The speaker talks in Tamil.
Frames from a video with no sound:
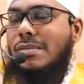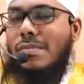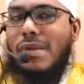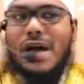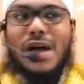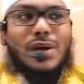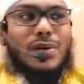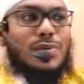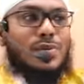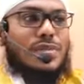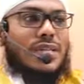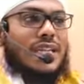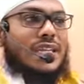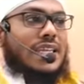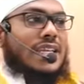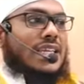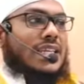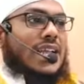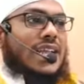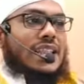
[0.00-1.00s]
மாவுன்
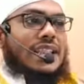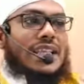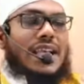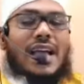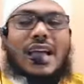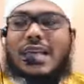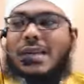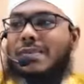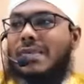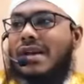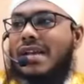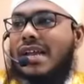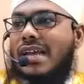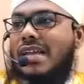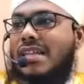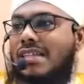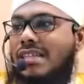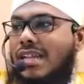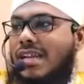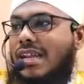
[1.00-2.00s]
என்கின்ற அத்தியாயம்
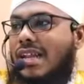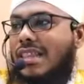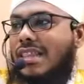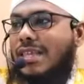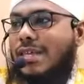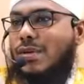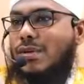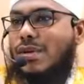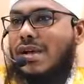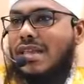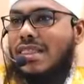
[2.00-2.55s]
அராய்தல்லதி